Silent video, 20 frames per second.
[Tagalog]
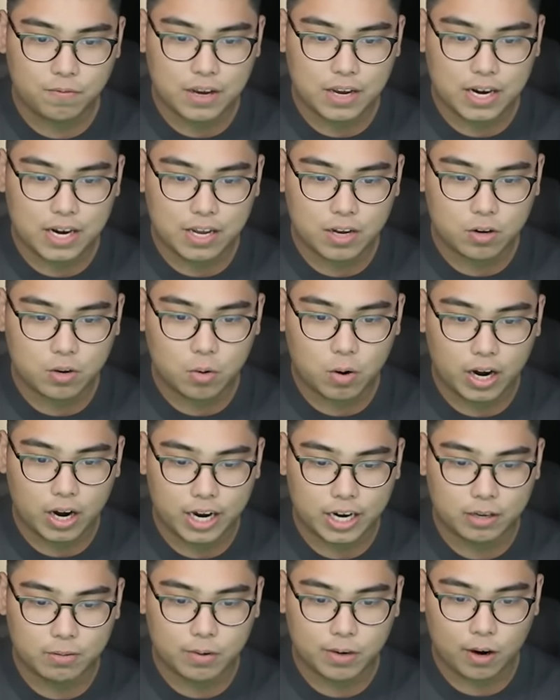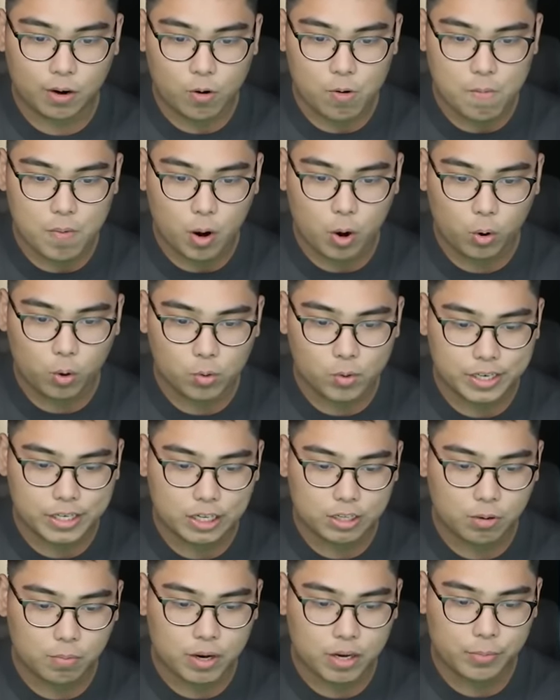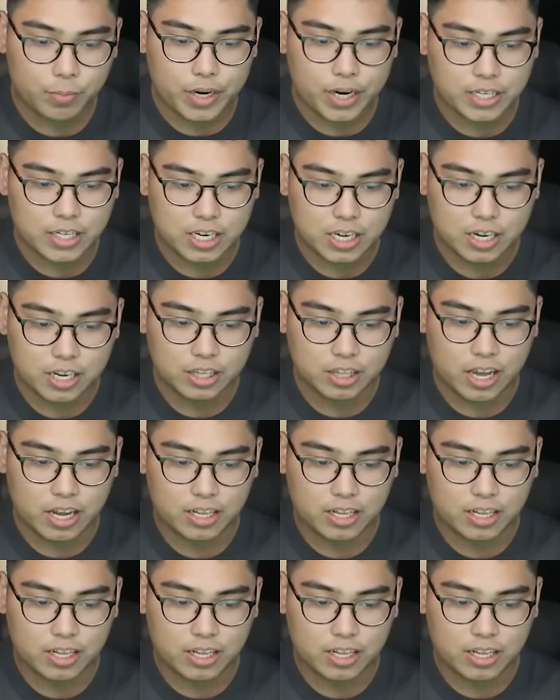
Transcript: Feeling ko wala naman ako makukuha dito. Meron ba nag-send ng